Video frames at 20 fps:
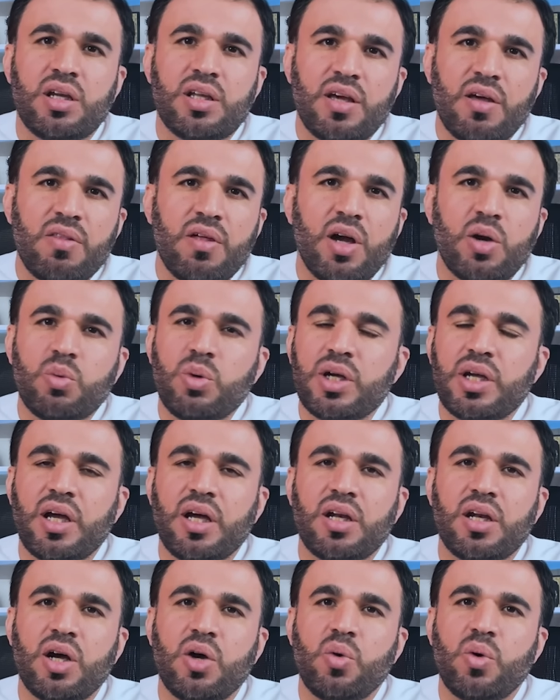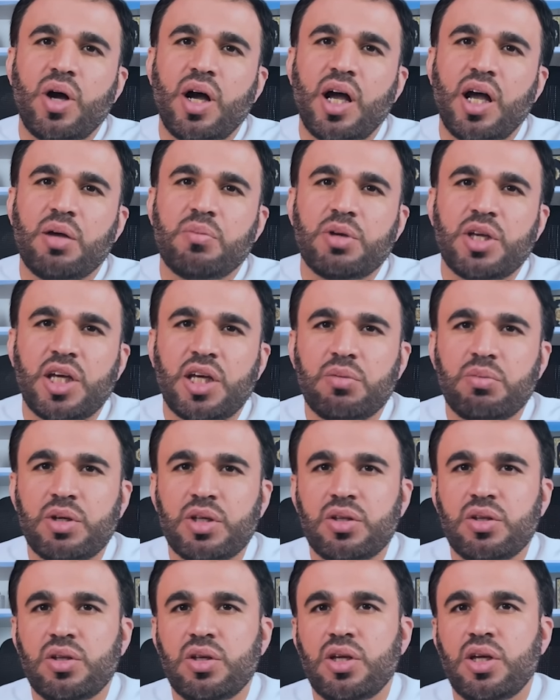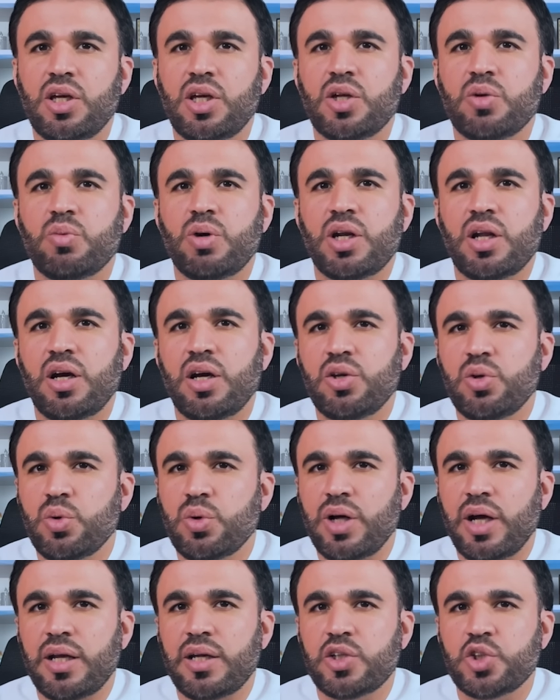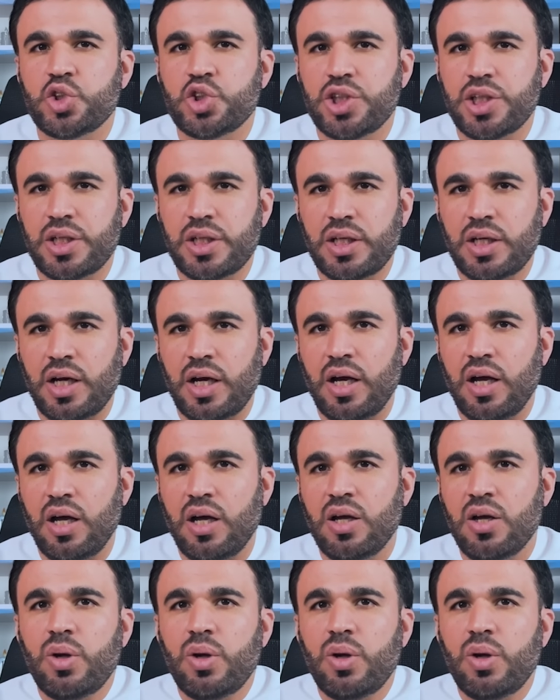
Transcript: ليظهر وكأنه حامي حمى الدين والغيور على الشريعة